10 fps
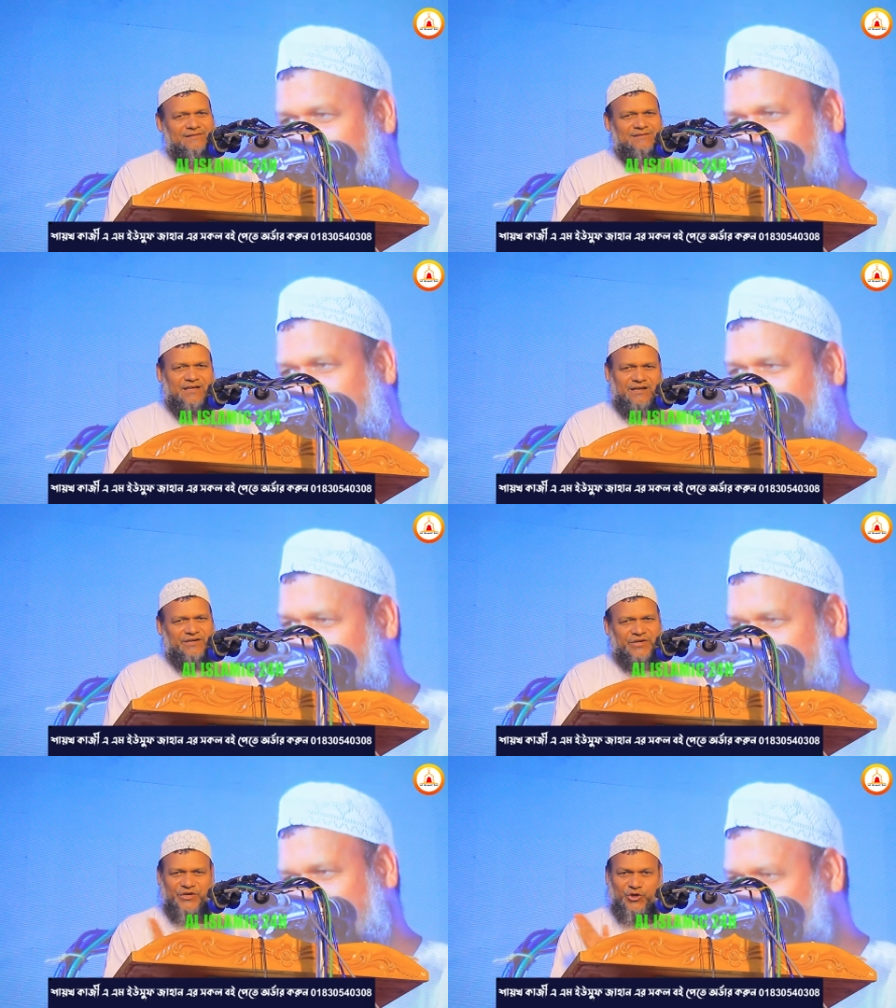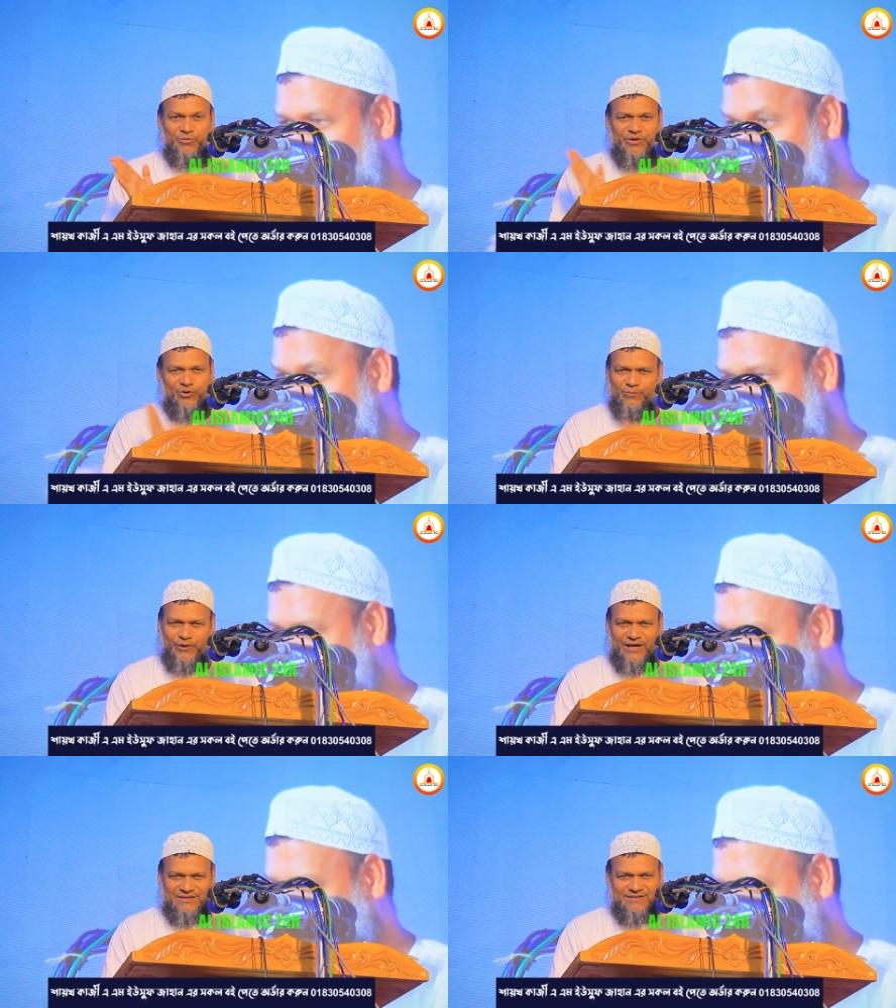তারা নিয়মের
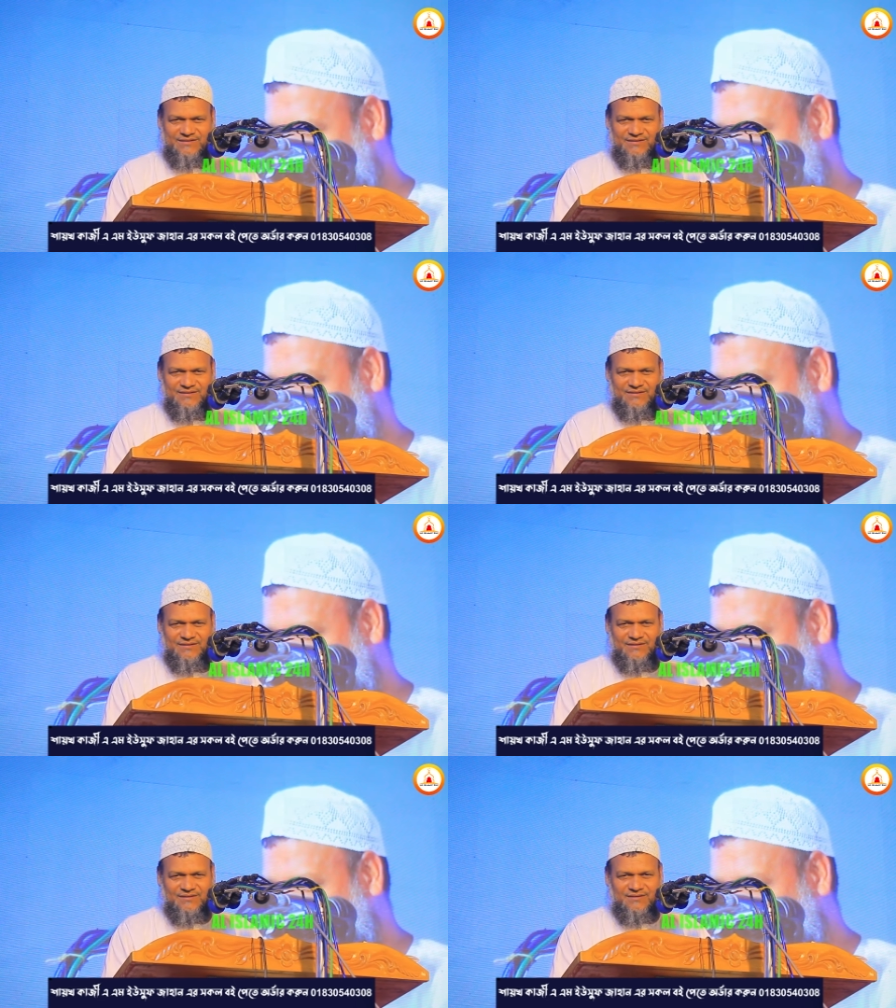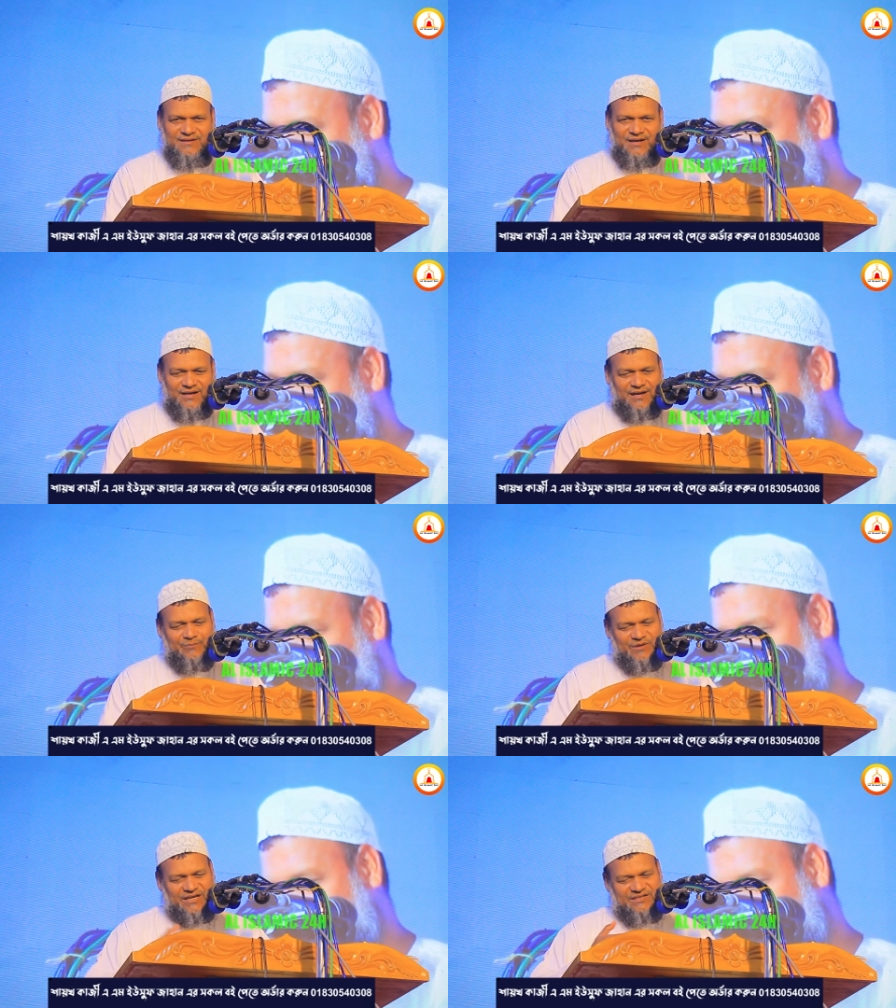উপরে আছে আর
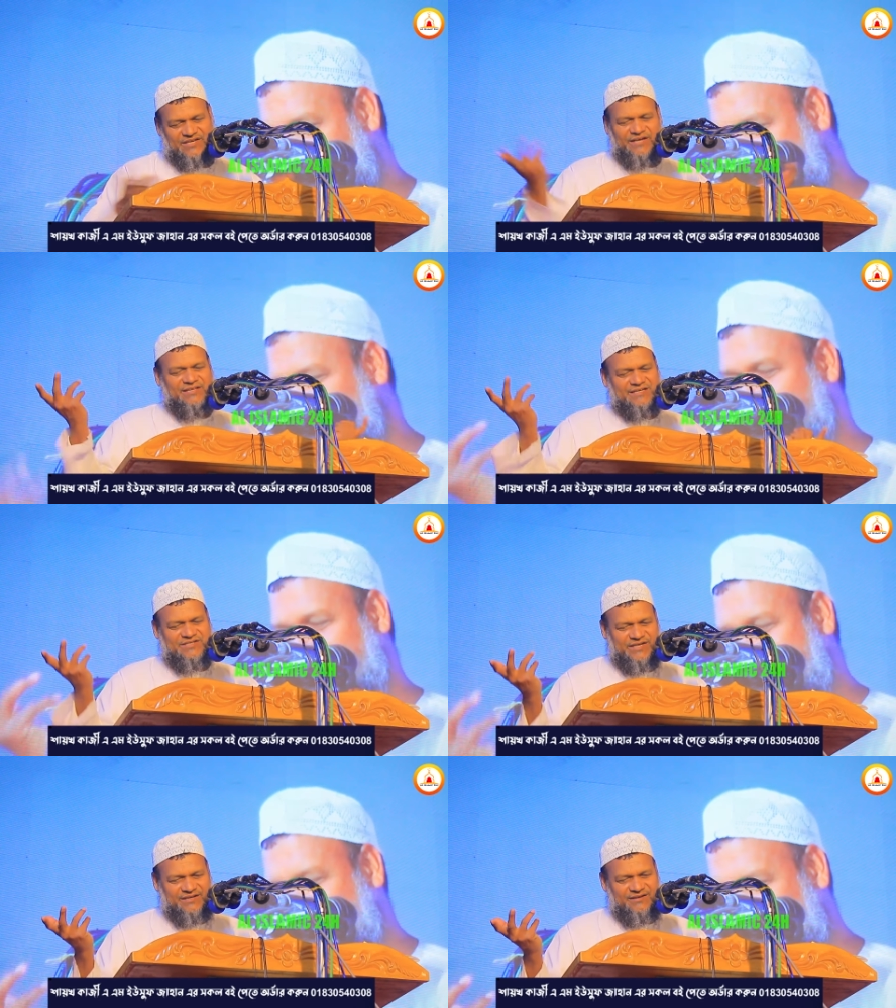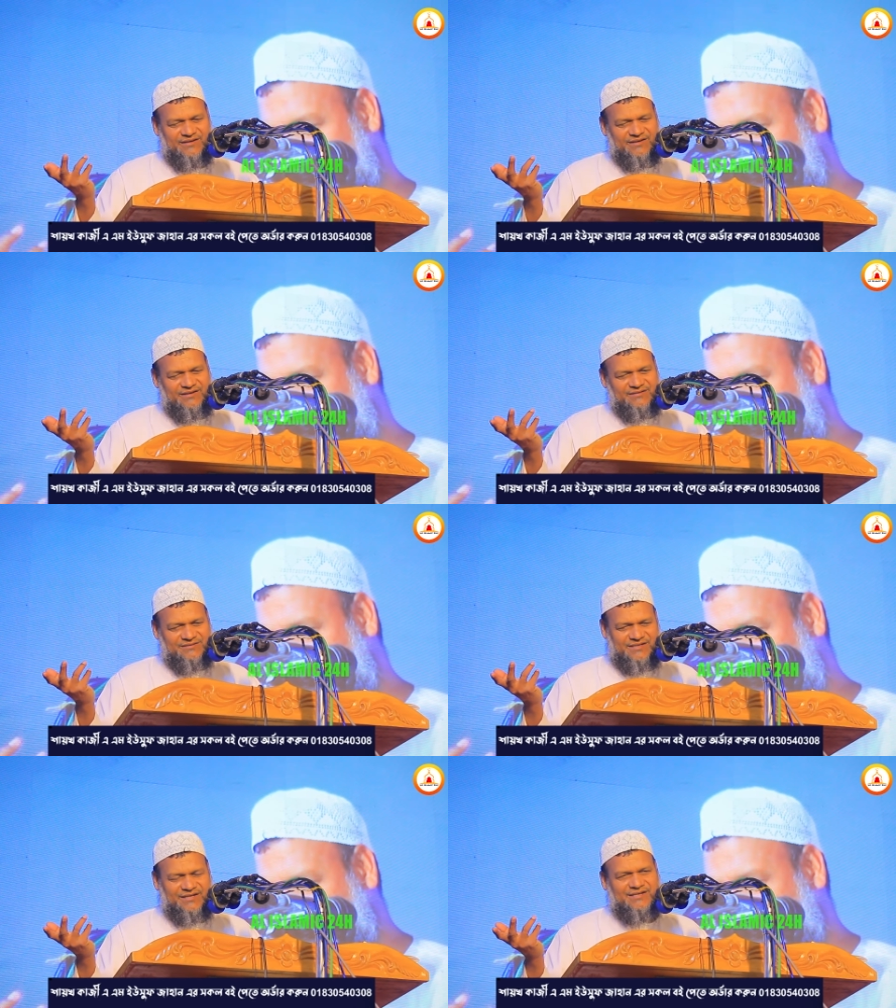আপনি এসেই দেখছেন
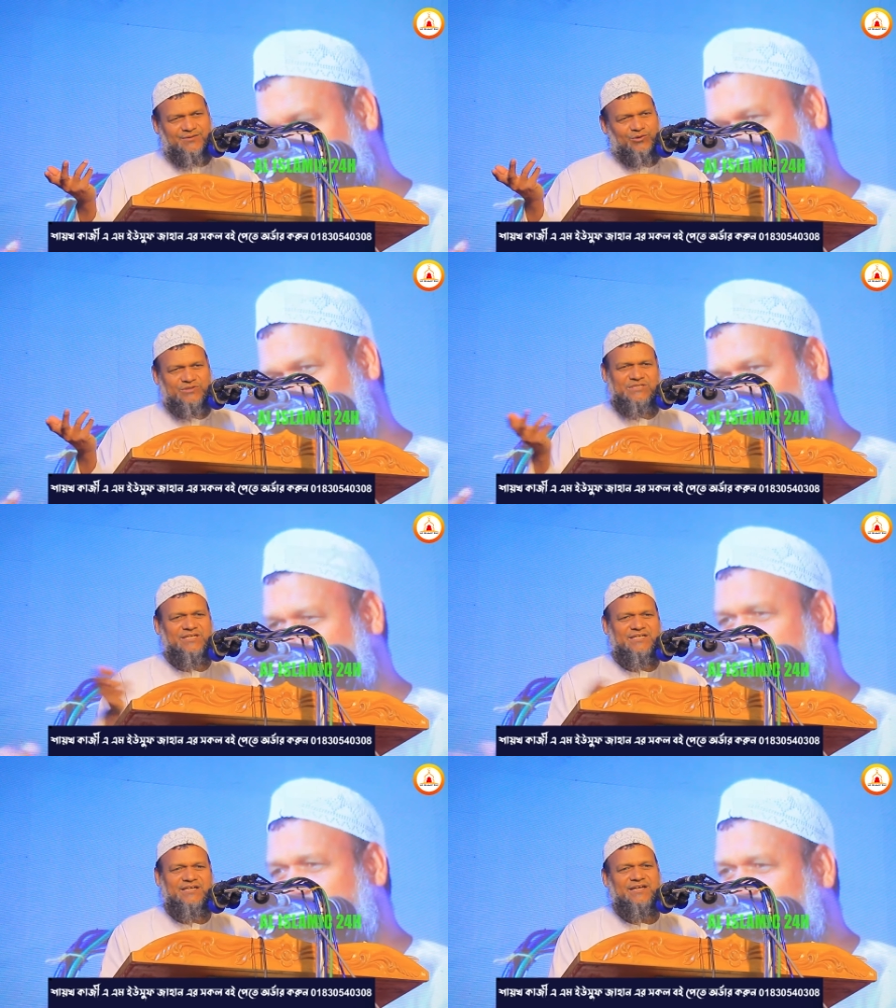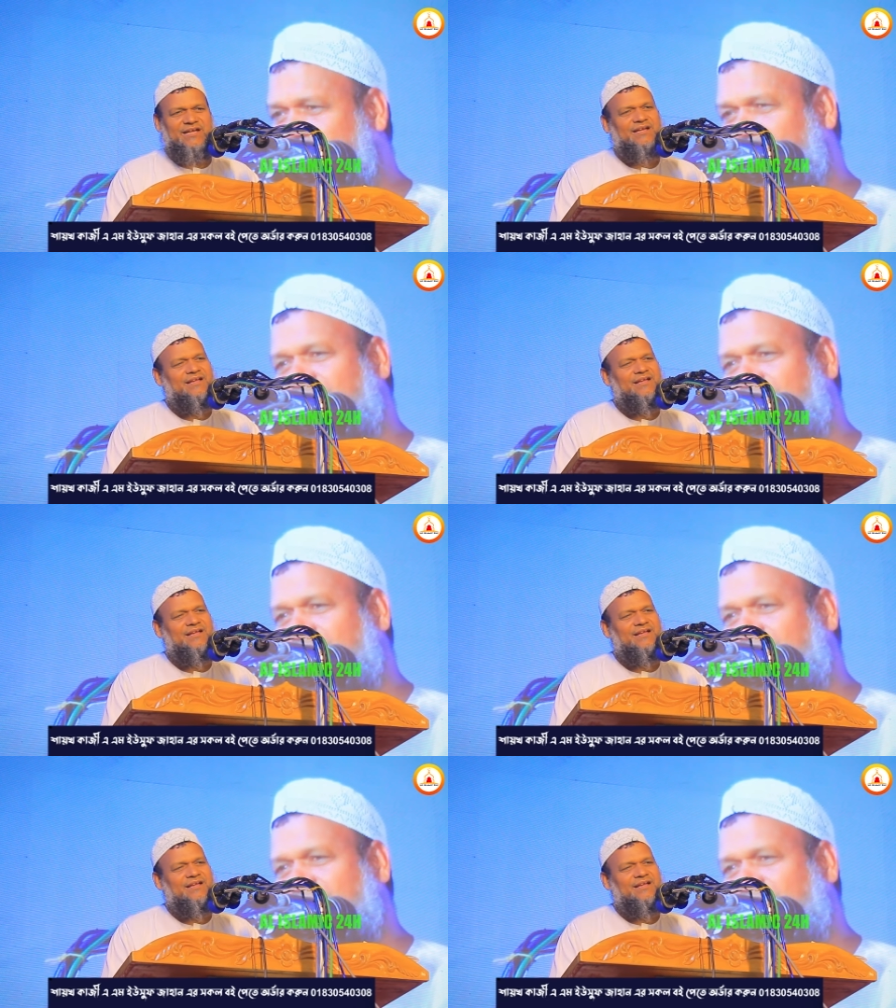যে কোন শিক্ষিকা